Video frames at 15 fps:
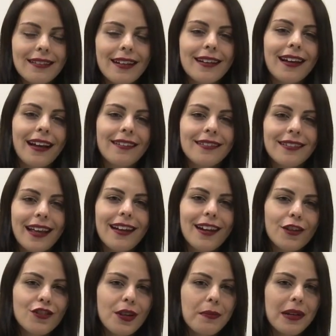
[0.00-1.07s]
ter carteira
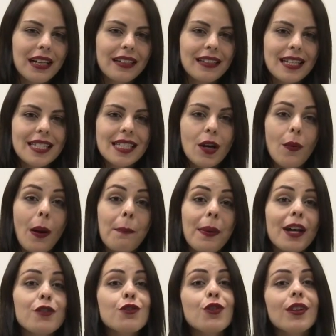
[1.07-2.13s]
carteira de habilitação a
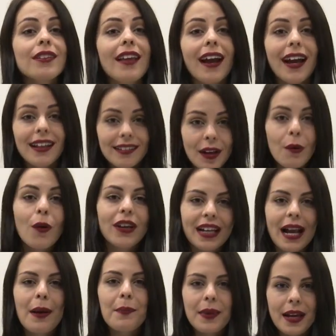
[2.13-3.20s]
partir da
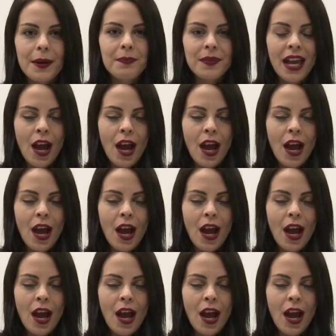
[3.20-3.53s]
categoria B.